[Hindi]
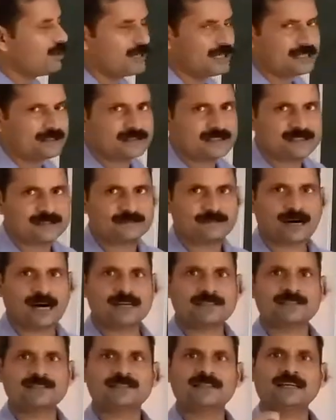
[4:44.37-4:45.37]
और इकतीस
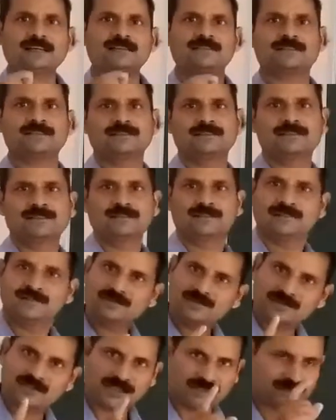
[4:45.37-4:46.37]
मार्च तक
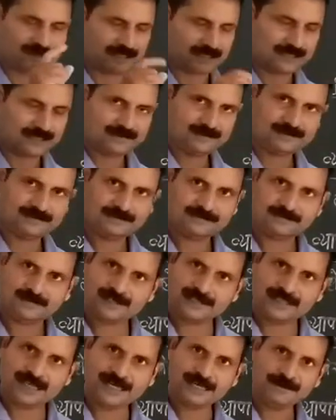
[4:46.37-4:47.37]
चलता है
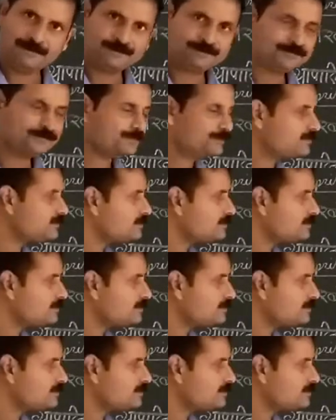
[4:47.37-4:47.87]
ठीक है